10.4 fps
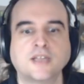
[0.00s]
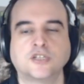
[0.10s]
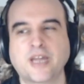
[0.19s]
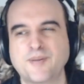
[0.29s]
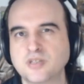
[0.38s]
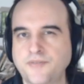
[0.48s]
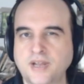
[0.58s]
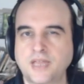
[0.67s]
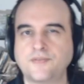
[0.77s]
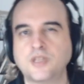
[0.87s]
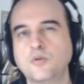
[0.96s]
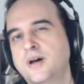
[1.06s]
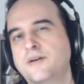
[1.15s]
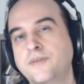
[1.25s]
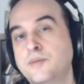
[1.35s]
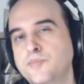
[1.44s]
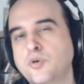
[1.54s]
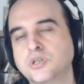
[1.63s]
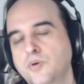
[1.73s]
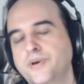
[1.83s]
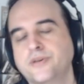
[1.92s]
J'aurais aimé ça faire la vidéo avant, mais bon,
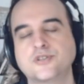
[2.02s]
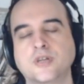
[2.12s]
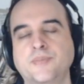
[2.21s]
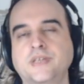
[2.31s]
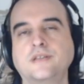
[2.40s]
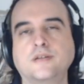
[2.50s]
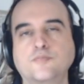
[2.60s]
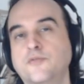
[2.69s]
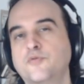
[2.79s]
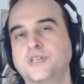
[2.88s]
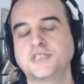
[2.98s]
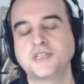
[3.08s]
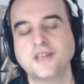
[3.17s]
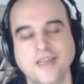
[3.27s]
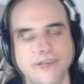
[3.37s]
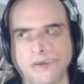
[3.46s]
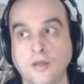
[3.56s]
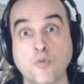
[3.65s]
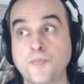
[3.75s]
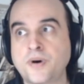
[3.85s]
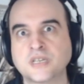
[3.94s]
ça va prendre une semaine, me voici le
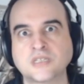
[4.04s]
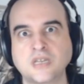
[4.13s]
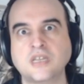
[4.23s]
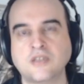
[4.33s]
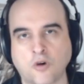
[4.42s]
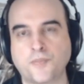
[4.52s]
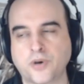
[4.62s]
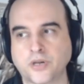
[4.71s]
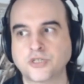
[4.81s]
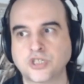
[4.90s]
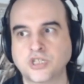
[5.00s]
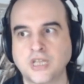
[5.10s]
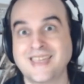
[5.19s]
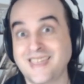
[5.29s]
mois passé, ils ont projeté